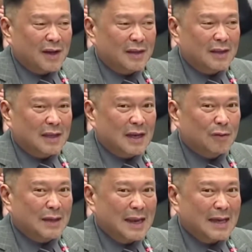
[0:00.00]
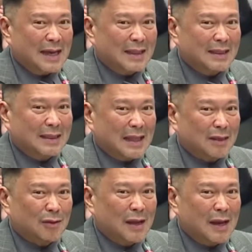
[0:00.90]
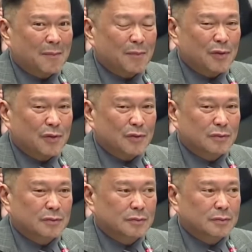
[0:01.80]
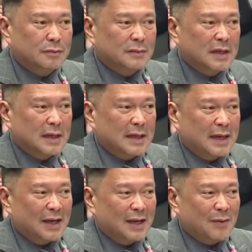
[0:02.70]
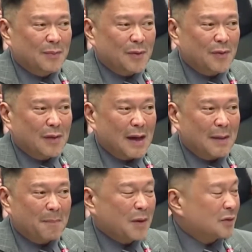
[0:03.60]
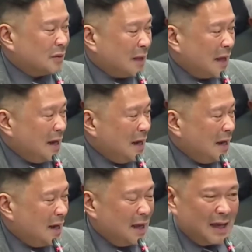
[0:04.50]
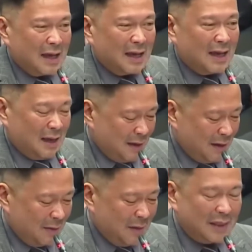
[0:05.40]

yes, hindi yes. na ho nilagyan, tatlo na lang po yung yung pong uh, personnel in